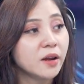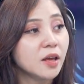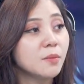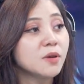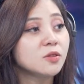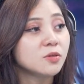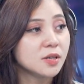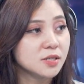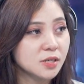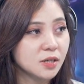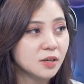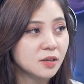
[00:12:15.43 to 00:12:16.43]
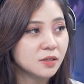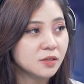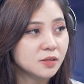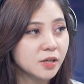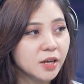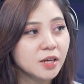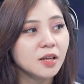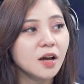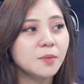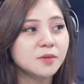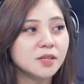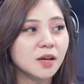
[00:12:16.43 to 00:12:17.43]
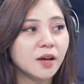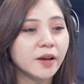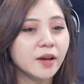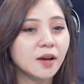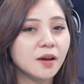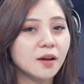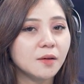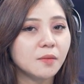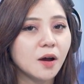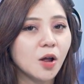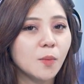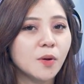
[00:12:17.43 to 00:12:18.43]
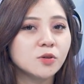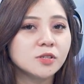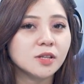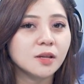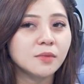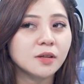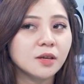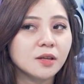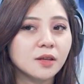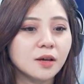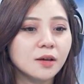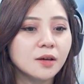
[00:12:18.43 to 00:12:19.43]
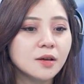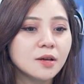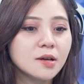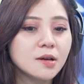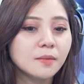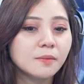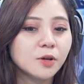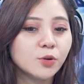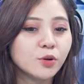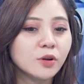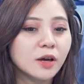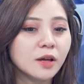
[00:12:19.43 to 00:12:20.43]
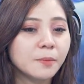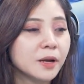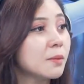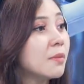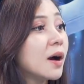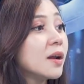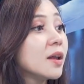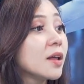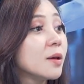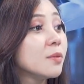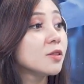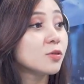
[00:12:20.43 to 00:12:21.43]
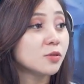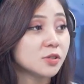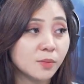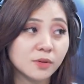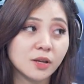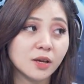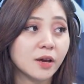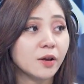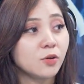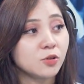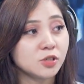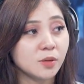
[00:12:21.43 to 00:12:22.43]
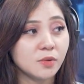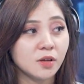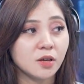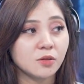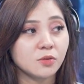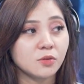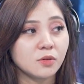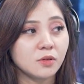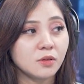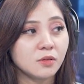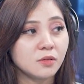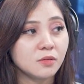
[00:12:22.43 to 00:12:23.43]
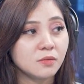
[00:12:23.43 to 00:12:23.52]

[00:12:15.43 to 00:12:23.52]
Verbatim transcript: dari game itu gak sih ya jadi kita nggak bisa kayak kalau menghujat kan berarti kita menurunkan perkembangan dari game itu sama tadi kayak kalau saya bilang gitu padahal